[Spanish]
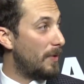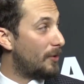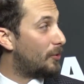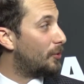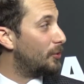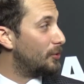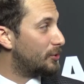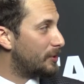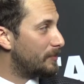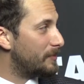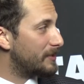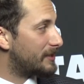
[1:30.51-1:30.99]

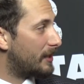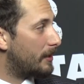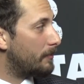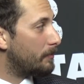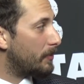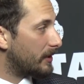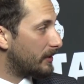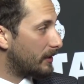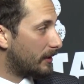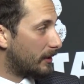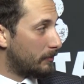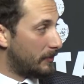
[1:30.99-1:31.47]
justo me estaban
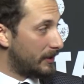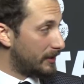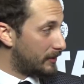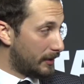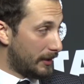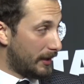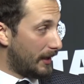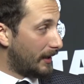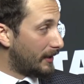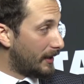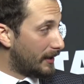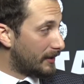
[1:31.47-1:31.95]
platicando, me
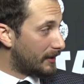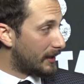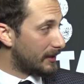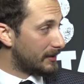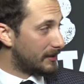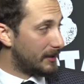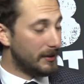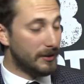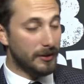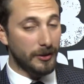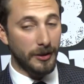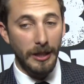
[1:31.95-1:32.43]
enteré aquí
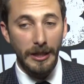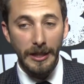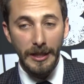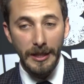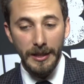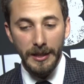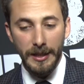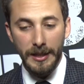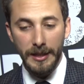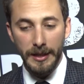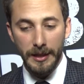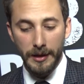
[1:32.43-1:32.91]
atrásito
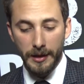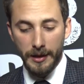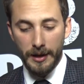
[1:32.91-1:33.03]
que,